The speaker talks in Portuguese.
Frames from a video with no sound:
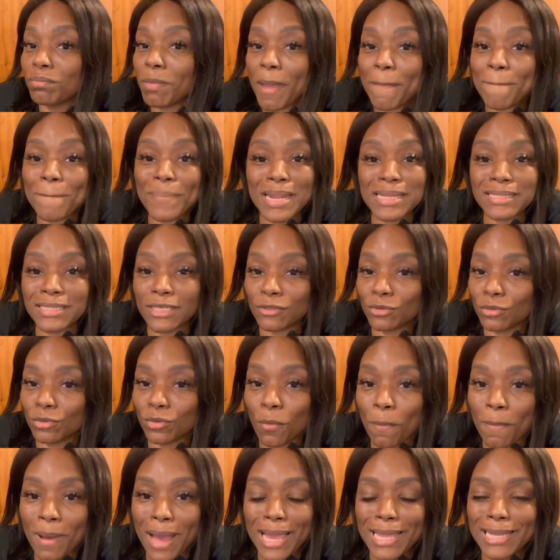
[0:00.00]
empresas no
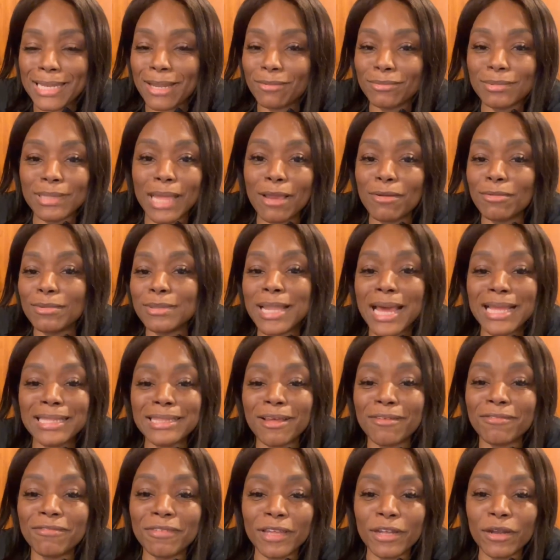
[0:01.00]
Dubai, não tenho
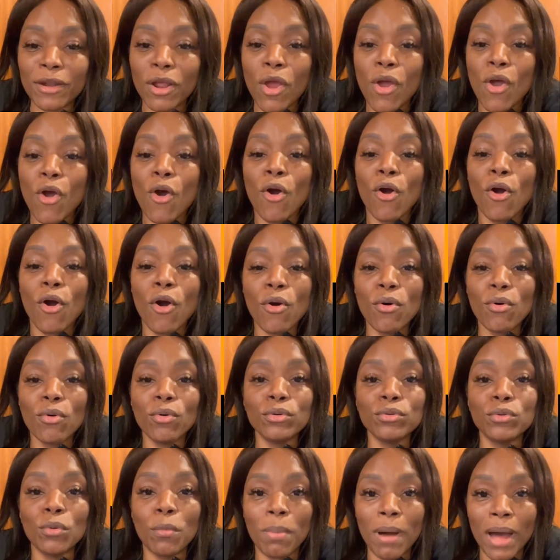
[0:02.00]
nada a ver
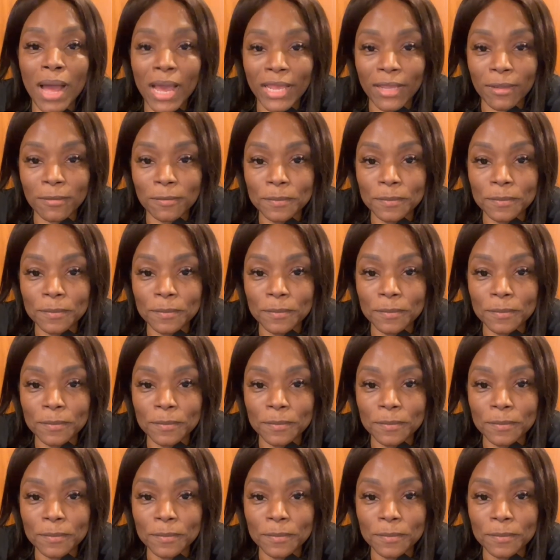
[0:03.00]
com o Dubai.